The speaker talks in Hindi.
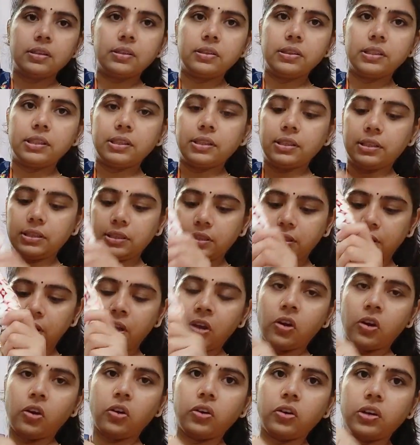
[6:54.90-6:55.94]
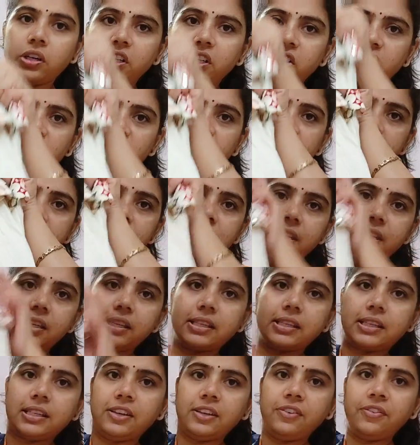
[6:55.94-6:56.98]
ये देखिए और नीचे इस
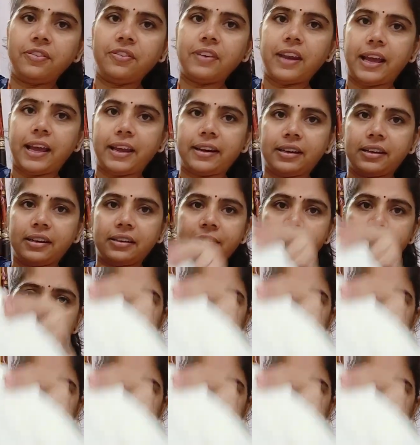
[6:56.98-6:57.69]
तरीके की फ्लैर है